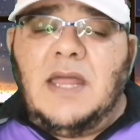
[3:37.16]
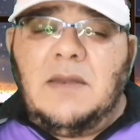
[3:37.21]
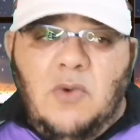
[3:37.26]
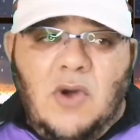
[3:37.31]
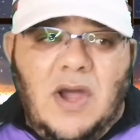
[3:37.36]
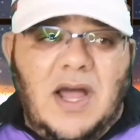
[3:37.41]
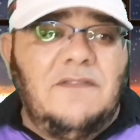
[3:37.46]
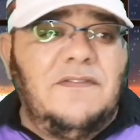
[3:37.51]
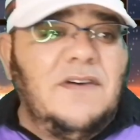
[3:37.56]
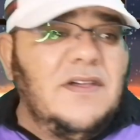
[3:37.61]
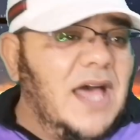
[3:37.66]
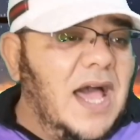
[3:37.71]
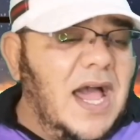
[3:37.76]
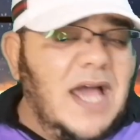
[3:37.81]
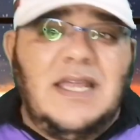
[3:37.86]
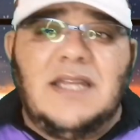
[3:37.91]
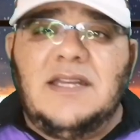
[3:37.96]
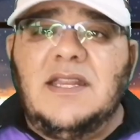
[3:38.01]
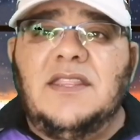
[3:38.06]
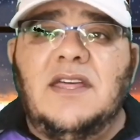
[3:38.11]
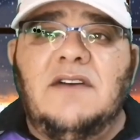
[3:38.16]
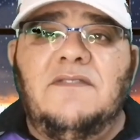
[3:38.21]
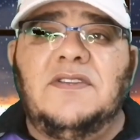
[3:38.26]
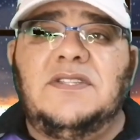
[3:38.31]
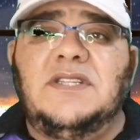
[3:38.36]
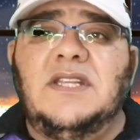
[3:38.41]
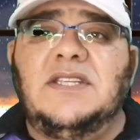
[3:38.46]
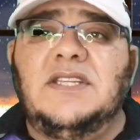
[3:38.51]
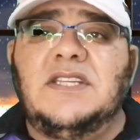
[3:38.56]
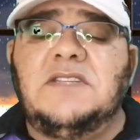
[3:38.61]
المحافظة على نظافة
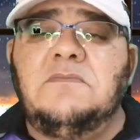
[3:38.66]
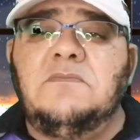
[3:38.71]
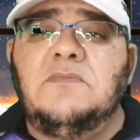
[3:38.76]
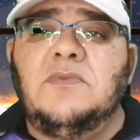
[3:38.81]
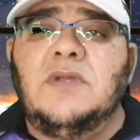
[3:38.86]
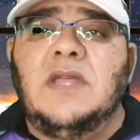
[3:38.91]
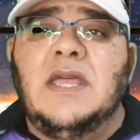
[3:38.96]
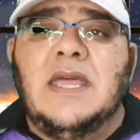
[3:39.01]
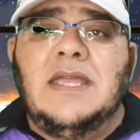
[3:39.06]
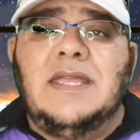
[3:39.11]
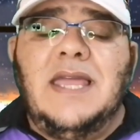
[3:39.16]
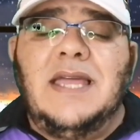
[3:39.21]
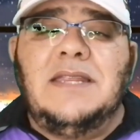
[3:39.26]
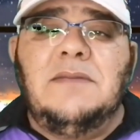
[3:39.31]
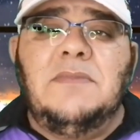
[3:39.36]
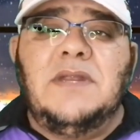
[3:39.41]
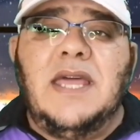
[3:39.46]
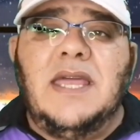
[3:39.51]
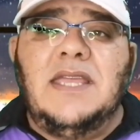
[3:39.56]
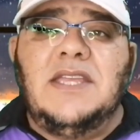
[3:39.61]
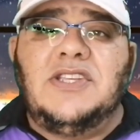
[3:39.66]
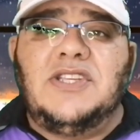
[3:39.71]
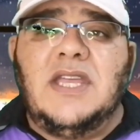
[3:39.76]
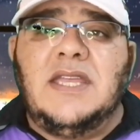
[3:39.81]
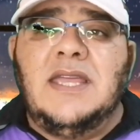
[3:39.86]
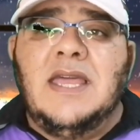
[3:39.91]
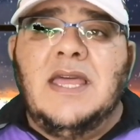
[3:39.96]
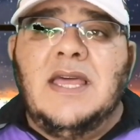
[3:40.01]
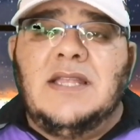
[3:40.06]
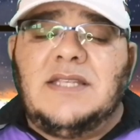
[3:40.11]
الجسم يعني من أي
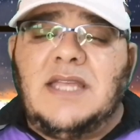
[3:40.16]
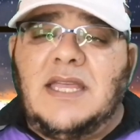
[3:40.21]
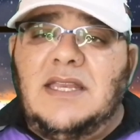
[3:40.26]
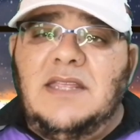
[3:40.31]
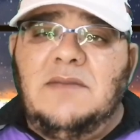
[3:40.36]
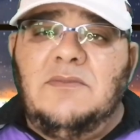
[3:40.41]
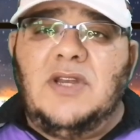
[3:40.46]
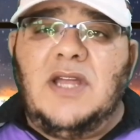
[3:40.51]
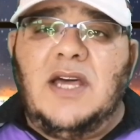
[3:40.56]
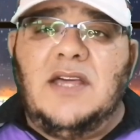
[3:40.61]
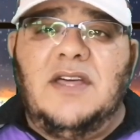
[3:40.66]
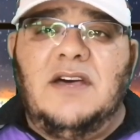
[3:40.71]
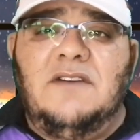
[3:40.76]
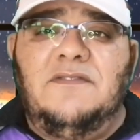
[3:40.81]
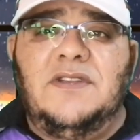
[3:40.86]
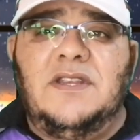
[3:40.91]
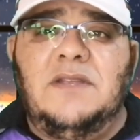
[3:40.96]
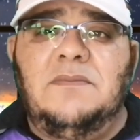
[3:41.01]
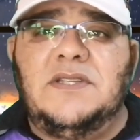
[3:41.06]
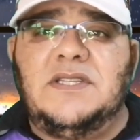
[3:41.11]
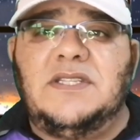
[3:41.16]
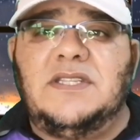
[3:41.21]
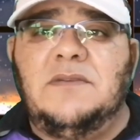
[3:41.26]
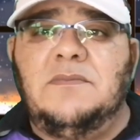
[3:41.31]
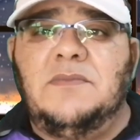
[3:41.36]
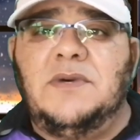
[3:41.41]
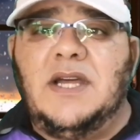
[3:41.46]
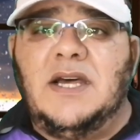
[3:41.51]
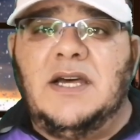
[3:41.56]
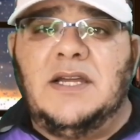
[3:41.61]
شيء تقليم الأظافر
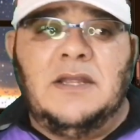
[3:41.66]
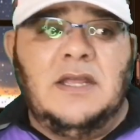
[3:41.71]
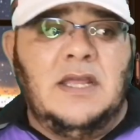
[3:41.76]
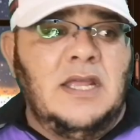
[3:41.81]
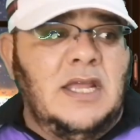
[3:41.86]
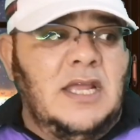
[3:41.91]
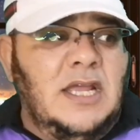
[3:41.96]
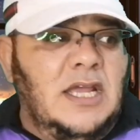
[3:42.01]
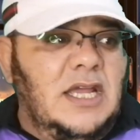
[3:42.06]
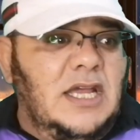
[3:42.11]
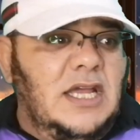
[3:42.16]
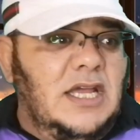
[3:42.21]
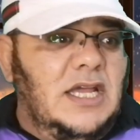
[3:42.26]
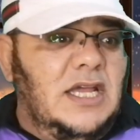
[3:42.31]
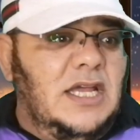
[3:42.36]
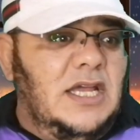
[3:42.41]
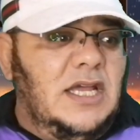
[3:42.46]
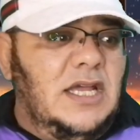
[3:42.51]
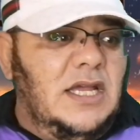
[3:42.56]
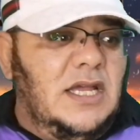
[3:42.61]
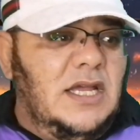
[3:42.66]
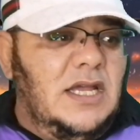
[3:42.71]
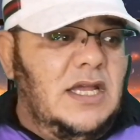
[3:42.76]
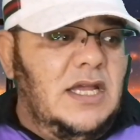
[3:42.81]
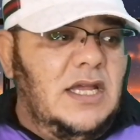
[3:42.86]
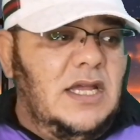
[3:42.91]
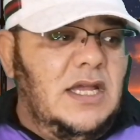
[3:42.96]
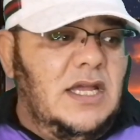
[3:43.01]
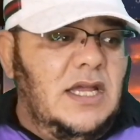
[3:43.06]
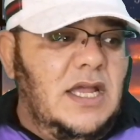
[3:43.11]
باستمرار
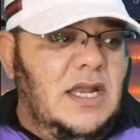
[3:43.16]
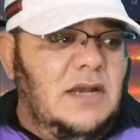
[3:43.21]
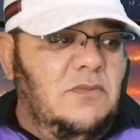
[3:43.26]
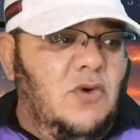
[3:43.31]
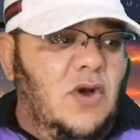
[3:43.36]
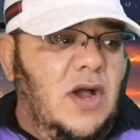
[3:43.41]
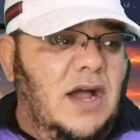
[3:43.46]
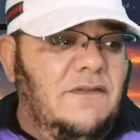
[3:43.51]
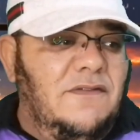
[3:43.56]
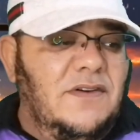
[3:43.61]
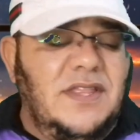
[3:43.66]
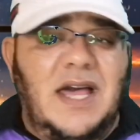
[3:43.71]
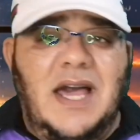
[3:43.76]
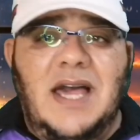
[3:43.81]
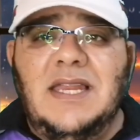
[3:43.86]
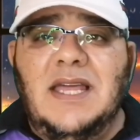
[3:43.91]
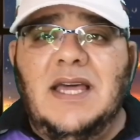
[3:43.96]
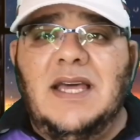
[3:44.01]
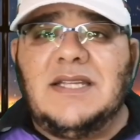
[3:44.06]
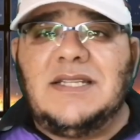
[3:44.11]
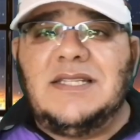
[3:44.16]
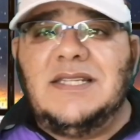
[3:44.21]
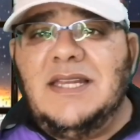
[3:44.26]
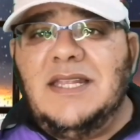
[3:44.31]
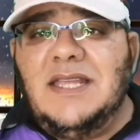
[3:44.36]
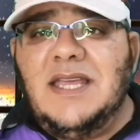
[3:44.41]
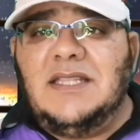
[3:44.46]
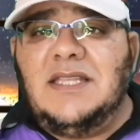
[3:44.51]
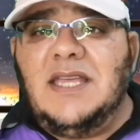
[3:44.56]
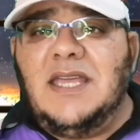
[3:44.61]
آه، المحافظة على غسل
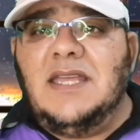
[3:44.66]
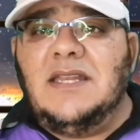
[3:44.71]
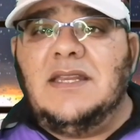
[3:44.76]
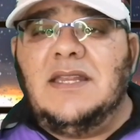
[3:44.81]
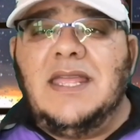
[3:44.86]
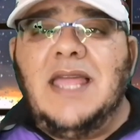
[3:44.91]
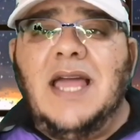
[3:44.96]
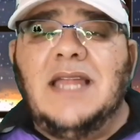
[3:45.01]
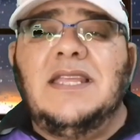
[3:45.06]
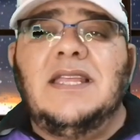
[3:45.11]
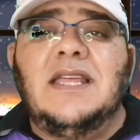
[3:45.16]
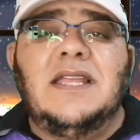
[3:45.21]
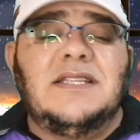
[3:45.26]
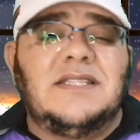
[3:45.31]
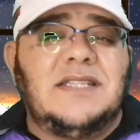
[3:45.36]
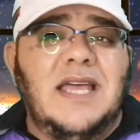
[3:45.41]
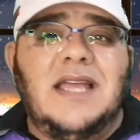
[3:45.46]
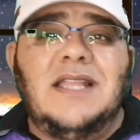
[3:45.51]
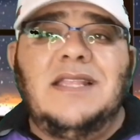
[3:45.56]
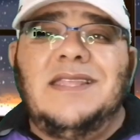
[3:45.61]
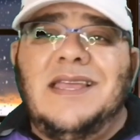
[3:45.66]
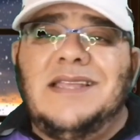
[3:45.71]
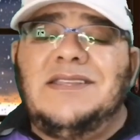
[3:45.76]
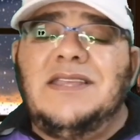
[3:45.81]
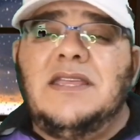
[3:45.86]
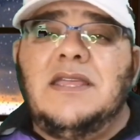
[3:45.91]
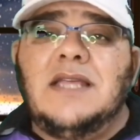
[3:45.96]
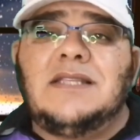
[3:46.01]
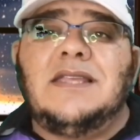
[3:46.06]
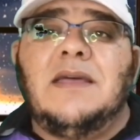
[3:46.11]
اليدين يعني إنسان
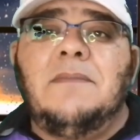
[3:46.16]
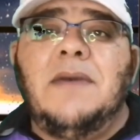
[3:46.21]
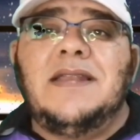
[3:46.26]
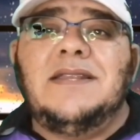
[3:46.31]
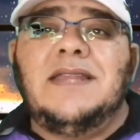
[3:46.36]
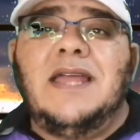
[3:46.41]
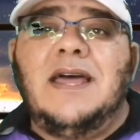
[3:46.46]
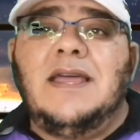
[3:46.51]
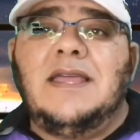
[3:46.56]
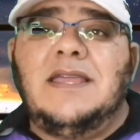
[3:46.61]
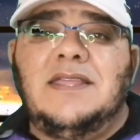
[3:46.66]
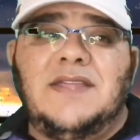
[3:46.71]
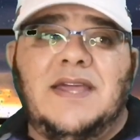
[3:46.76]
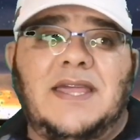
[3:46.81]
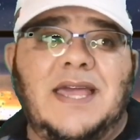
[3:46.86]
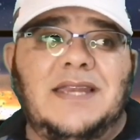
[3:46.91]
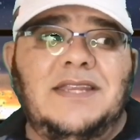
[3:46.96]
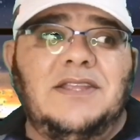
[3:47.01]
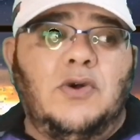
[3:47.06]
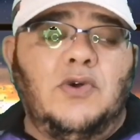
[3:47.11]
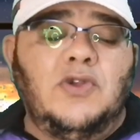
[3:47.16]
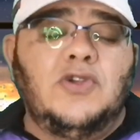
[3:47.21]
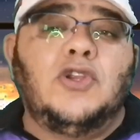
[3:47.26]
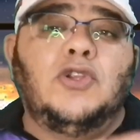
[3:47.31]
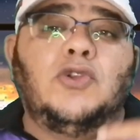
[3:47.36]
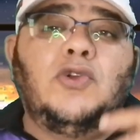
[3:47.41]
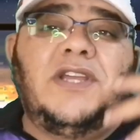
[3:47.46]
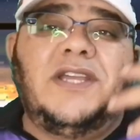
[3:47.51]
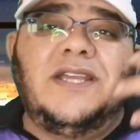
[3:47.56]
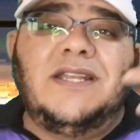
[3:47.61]
يتمنى إذا كان
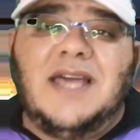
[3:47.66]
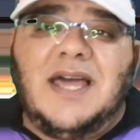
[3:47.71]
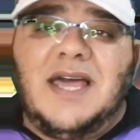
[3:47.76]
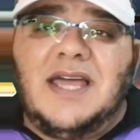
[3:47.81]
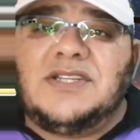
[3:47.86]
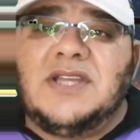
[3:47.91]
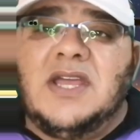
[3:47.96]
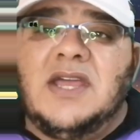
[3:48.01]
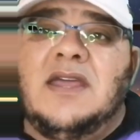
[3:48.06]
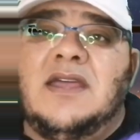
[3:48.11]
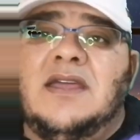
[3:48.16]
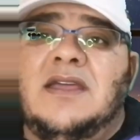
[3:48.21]
يريد العلاج